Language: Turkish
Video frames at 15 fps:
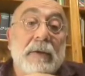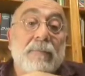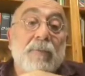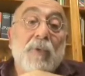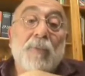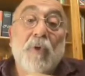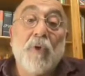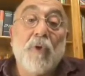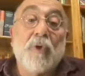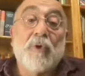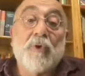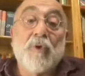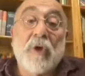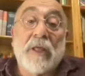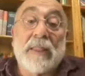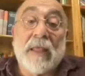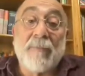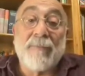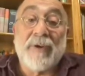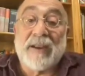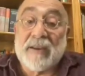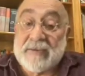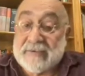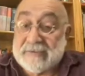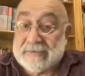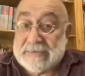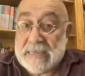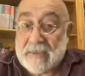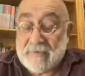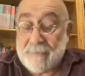Mümkün olduğu kadar
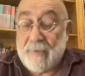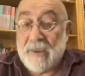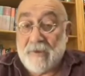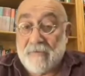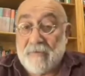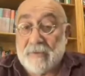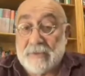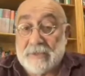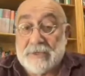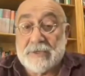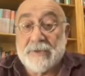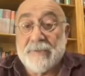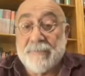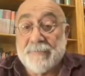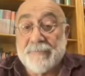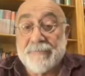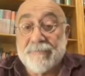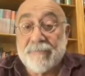parasız gezmeye çalışın.